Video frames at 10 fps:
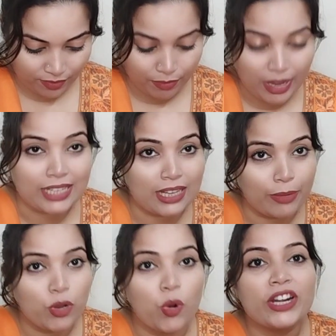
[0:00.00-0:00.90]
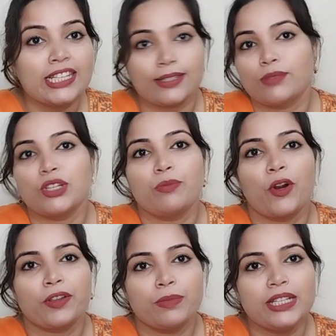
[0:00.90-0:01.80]
मैं इसका भी कोड डिस्क्रिप्शन
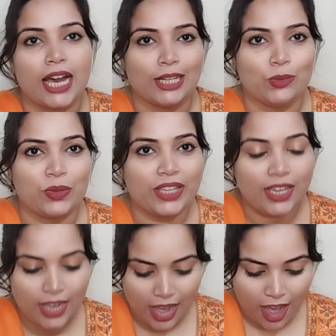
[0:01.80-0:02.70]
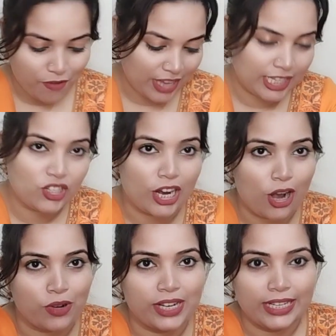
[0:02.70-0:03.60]
बॉक्स में डाल दूंगी आप वहाँ से
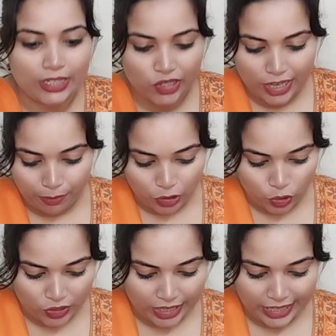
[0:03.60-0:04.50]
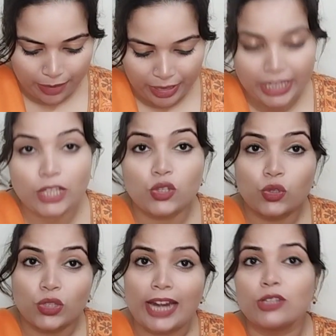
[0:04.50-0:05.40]
चेकआउट कर लीजिएगा मीशो से लिया मैंने ये
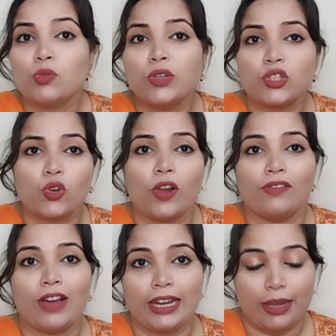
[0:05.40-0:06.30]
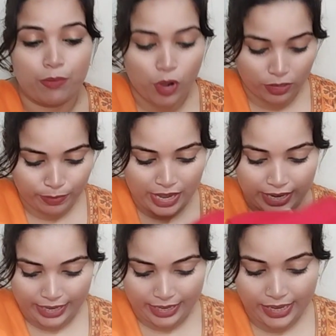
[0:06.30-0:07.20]
सारे सूट स्टॉल वाले हैं बहुत प्यारे
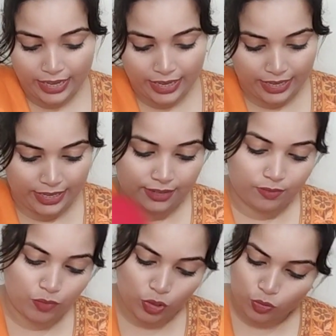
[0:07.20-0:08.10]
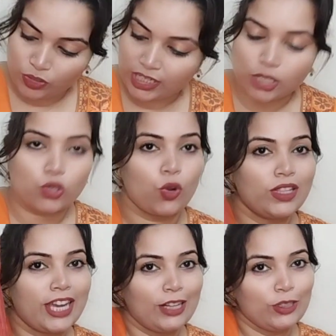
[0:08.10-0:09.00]
हैं बहुत सुंदर इसका स्टॉल
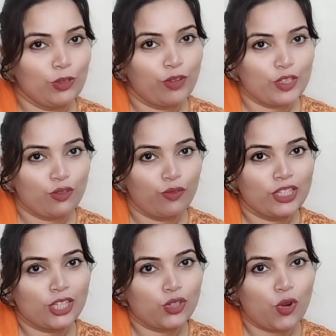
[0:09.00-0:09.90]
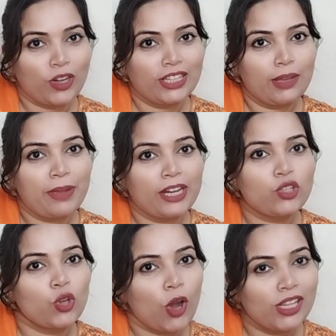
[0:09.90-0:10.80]
दिखा देती हूँ फर्स्ट ऑफ ऑल इसका स्टॉल कितना प्यारा
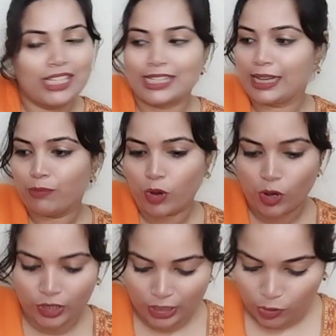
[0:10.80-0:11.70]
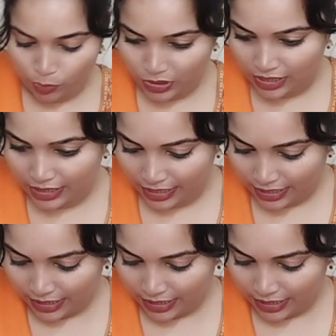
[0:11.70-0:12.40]
शॉल जैसा है बहुत ही खूबसूरत है